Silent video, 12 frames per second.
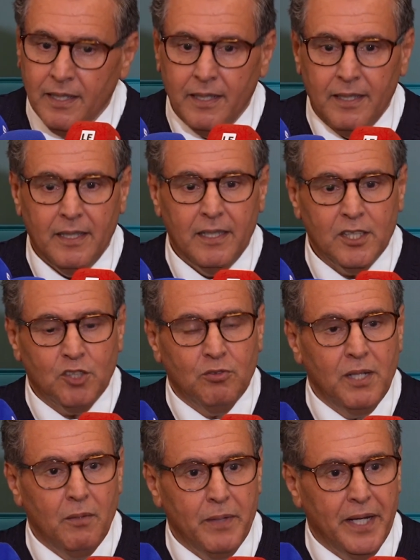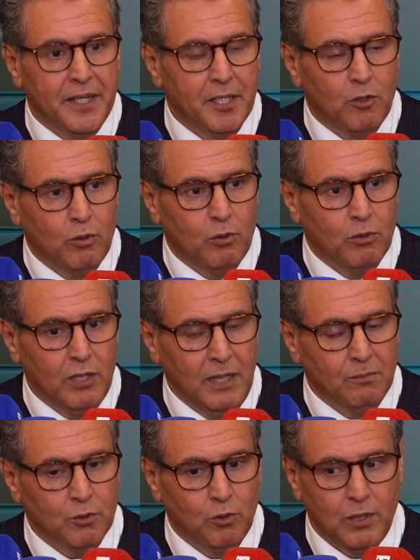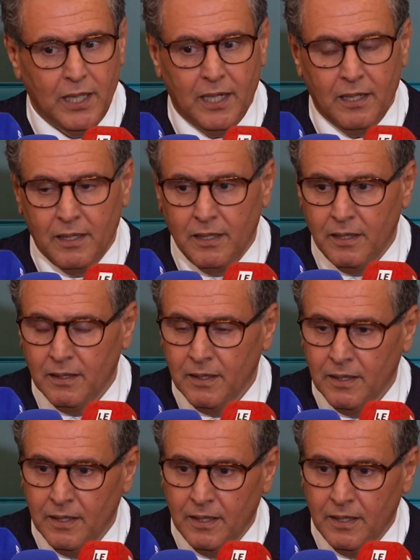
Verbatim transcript: آه شفنا بانه الحمد لله آه,